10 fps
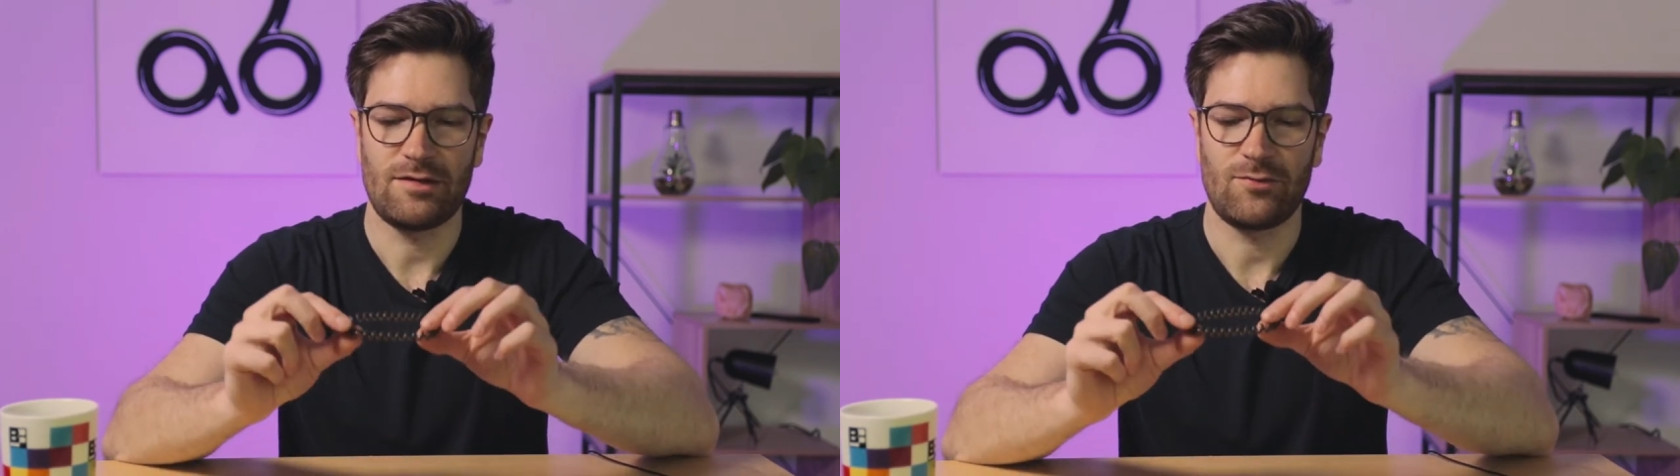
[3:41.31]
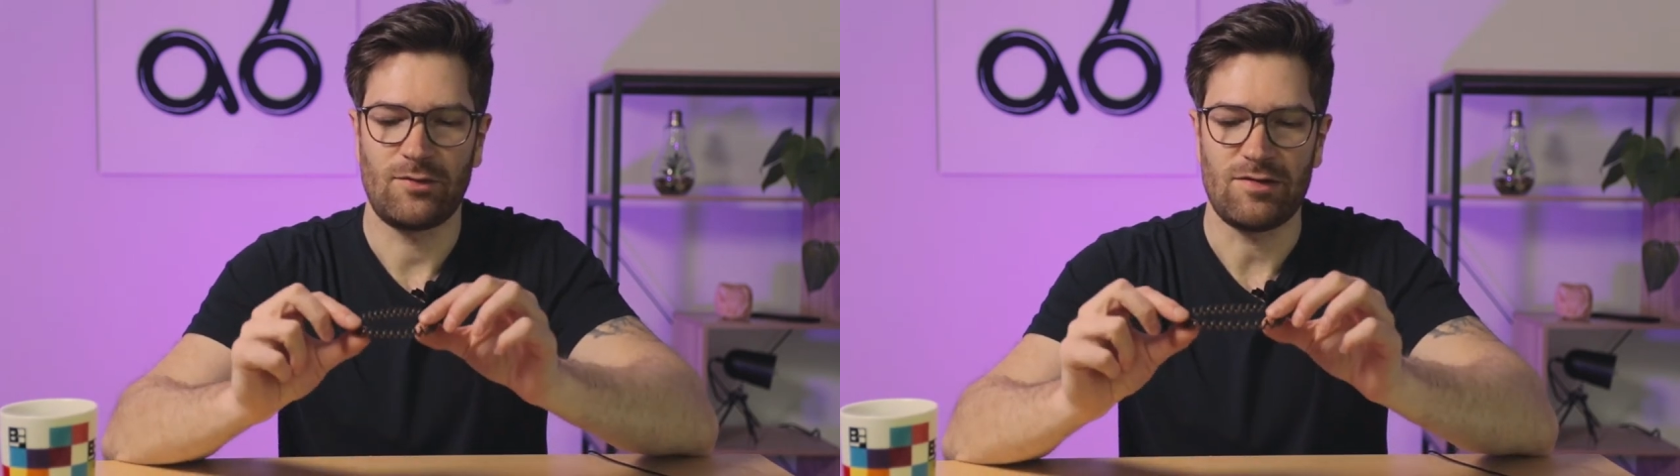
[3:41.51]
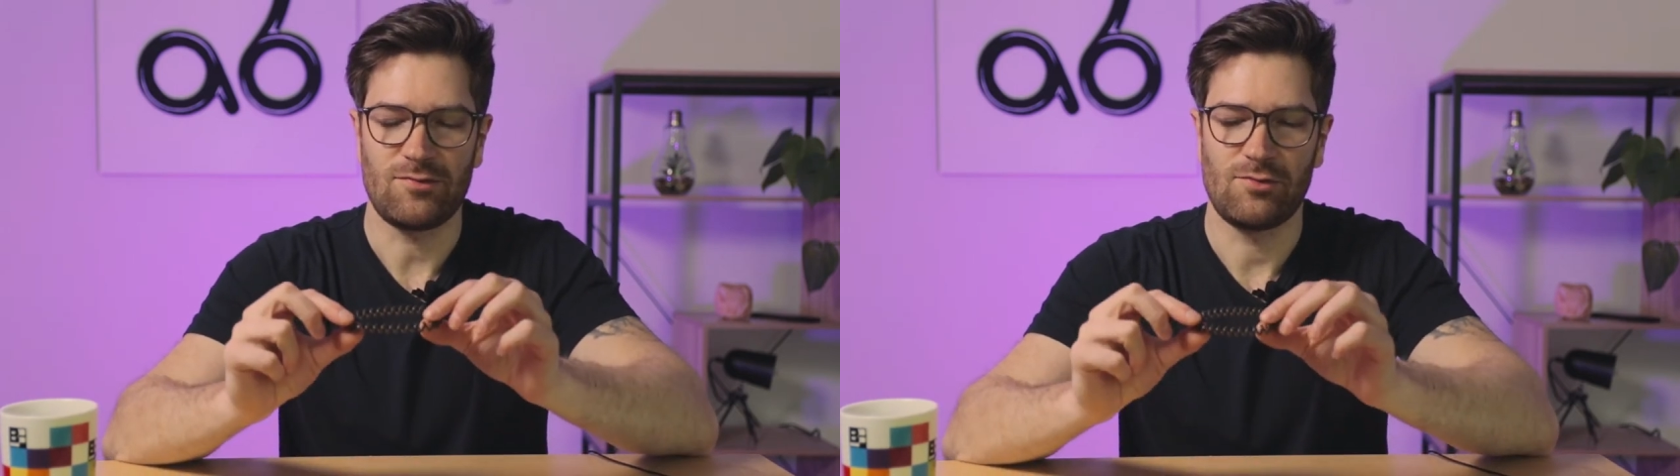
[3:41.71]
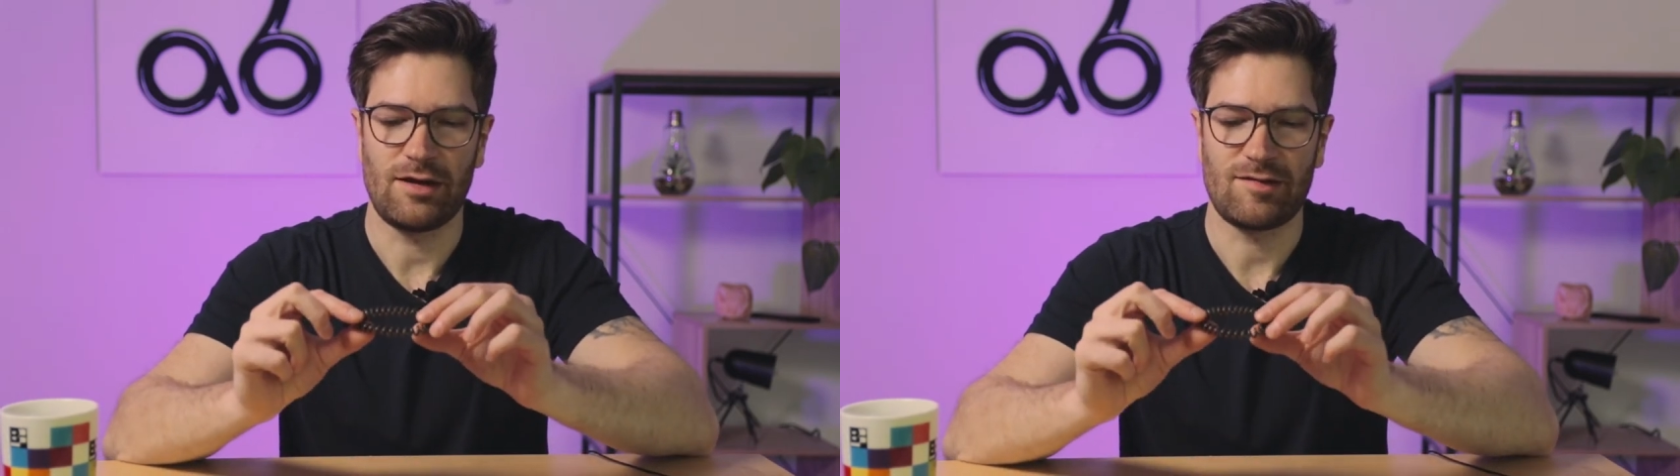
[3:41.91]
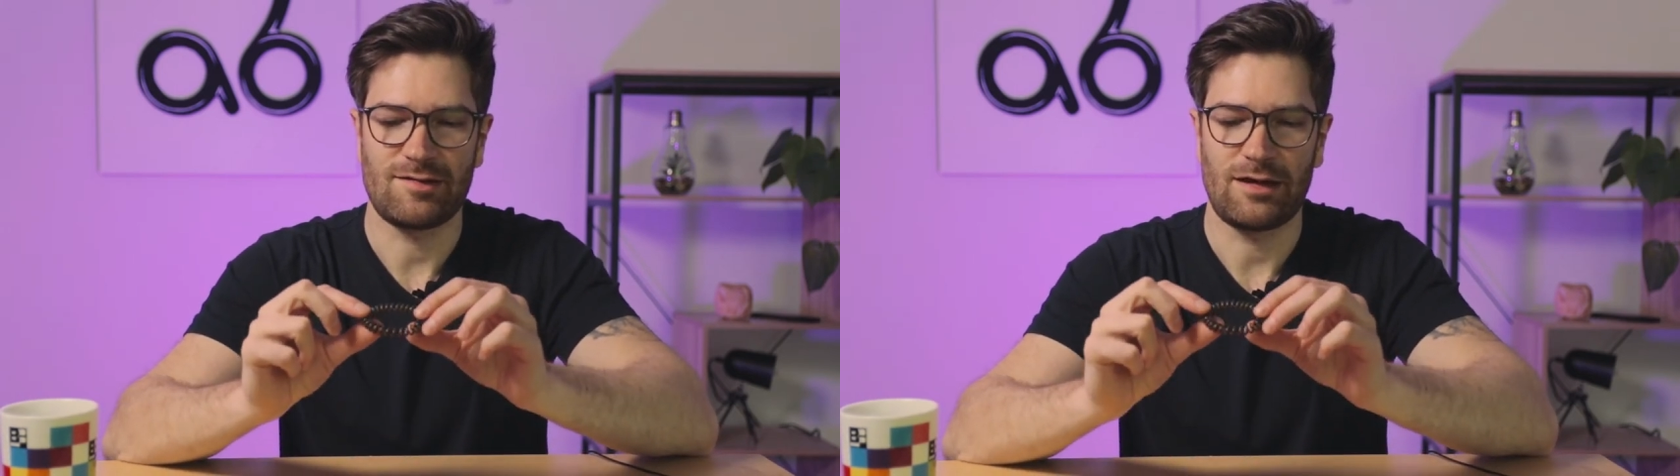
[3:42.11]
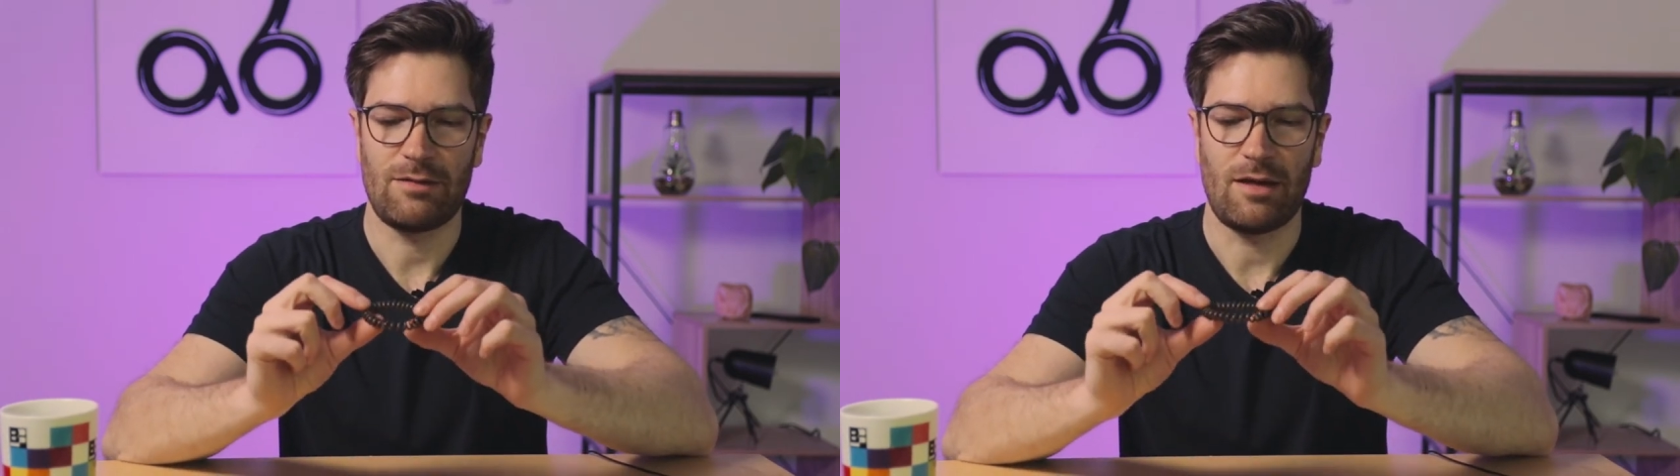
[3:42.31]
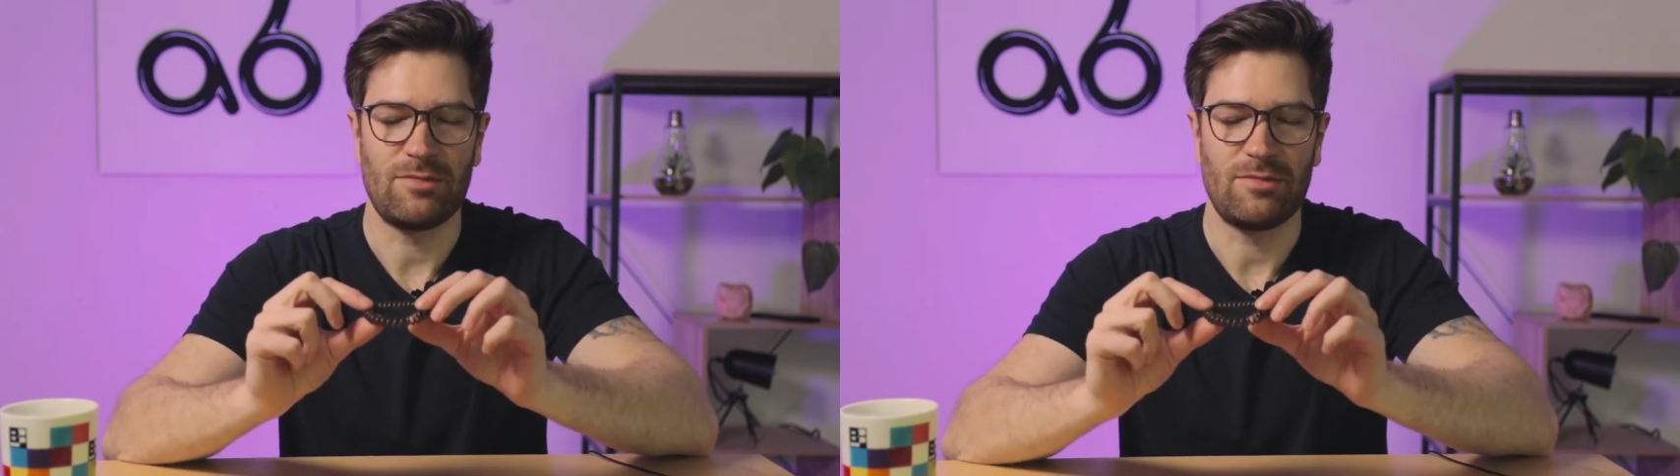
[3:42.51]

nicht so ganz so extrem,